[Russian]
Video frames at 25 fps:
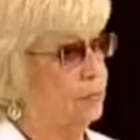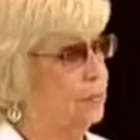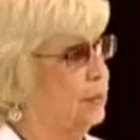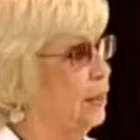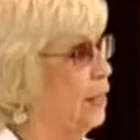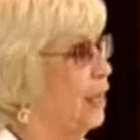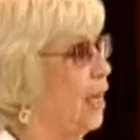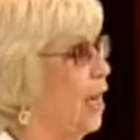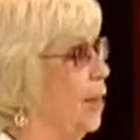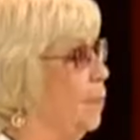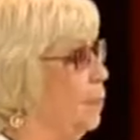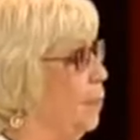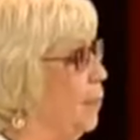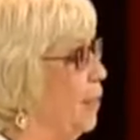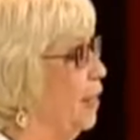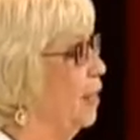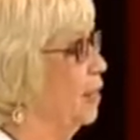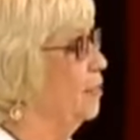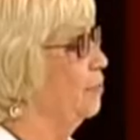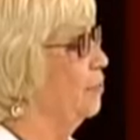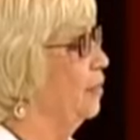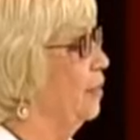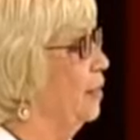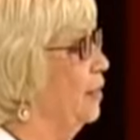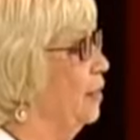Я
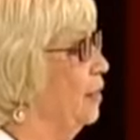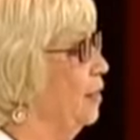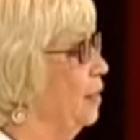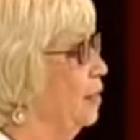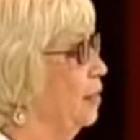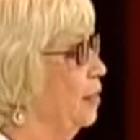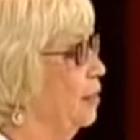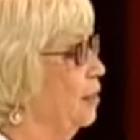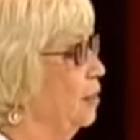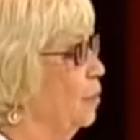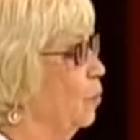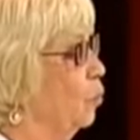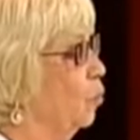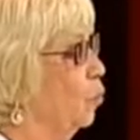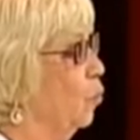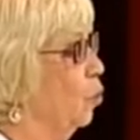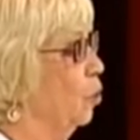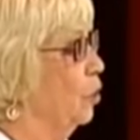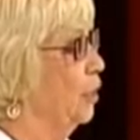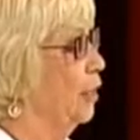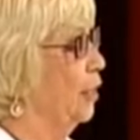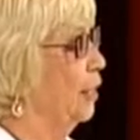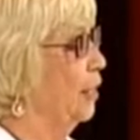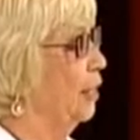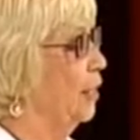первый
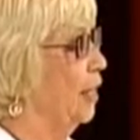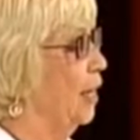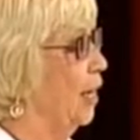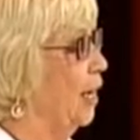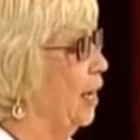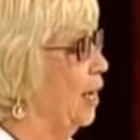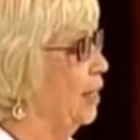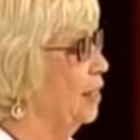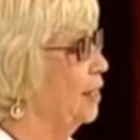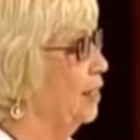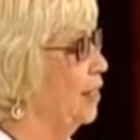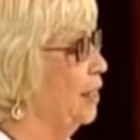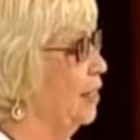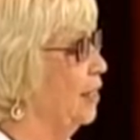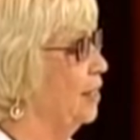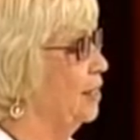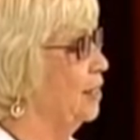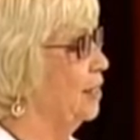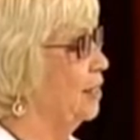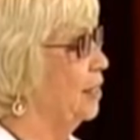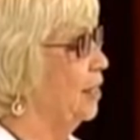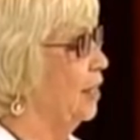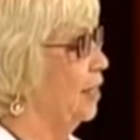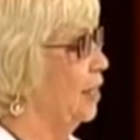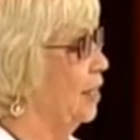подлинно
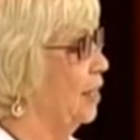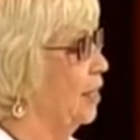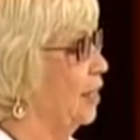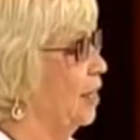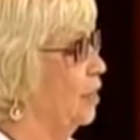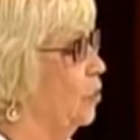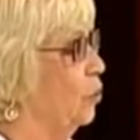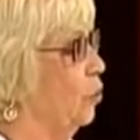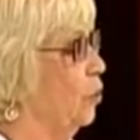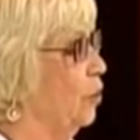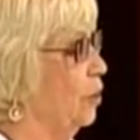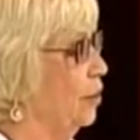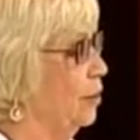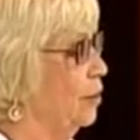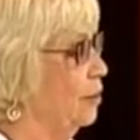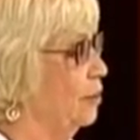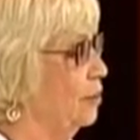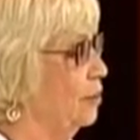английский король.